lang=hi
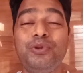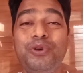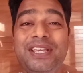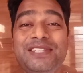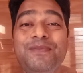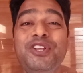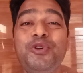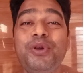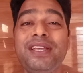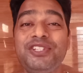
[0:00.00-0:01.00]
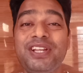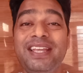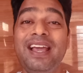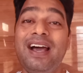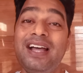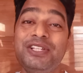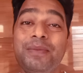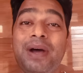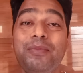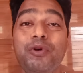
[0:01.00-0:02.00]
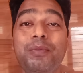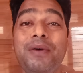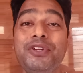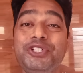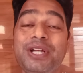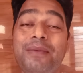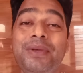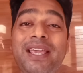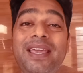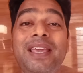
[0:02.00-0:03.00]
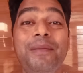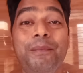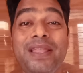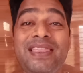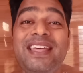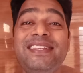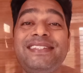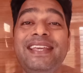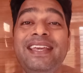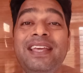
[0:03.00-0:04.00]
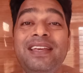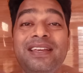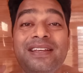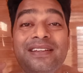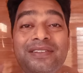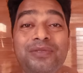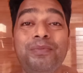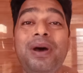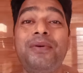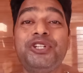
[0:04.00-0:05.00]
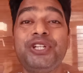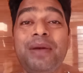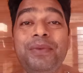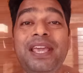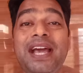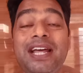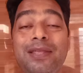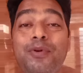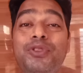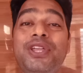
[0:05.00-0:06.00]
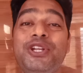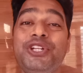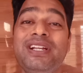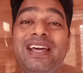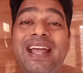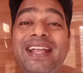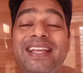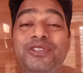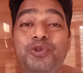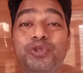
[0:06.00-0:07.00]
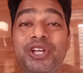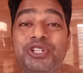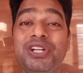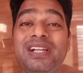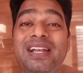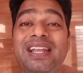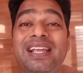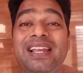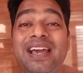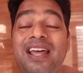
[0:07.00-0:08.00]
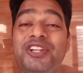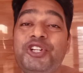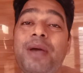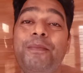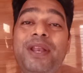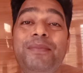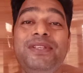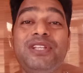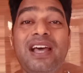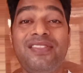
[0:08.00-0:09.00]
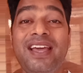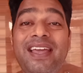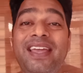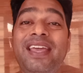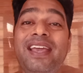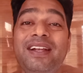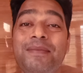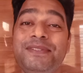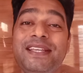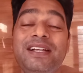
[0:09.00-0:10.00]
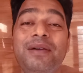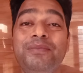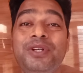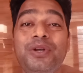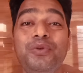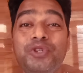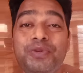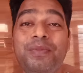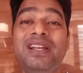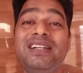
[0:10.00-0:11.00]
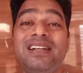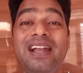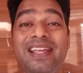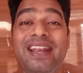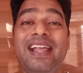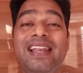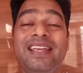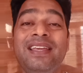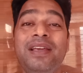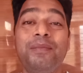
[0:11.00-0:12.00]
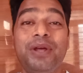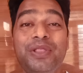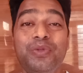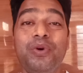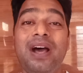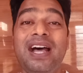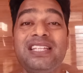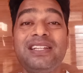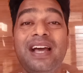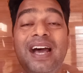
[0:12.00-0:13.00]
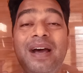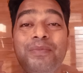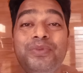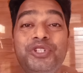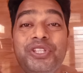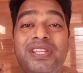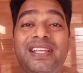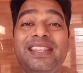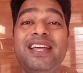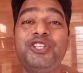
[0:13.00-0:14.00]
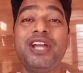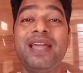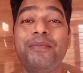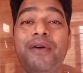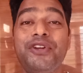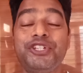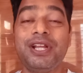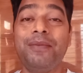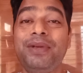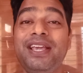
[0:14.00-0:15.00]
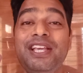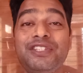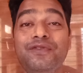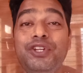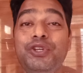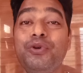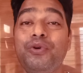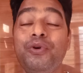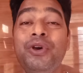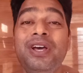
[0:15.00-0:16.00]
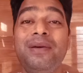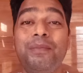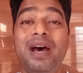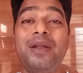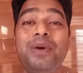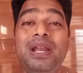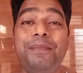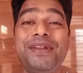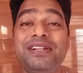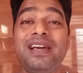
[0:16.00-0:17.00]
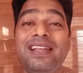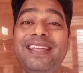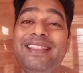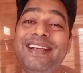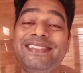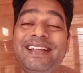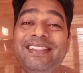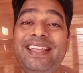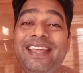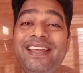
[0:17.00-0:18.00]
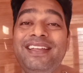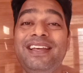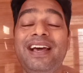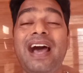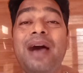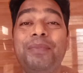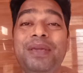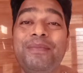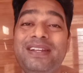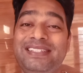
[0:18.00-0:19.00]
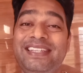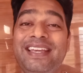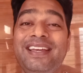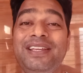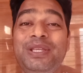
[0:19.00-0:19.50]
तो इस वीडियो के जरिए आज हम आपको बाबा श्याम के मंदिर से बाबा श्याम के अद्भुत दर्शन कराएंगे जो दर्शन करने के लिए हर श्याम प्रेमी चाहता है कम से कम कुछ मिनट खड़े रह ले परंतु आज आप जितनी देर चाहे बाबा श्याम के इस वीडियो को बार बार रिपीट करके देख सकते हैं आपकी मर्जी है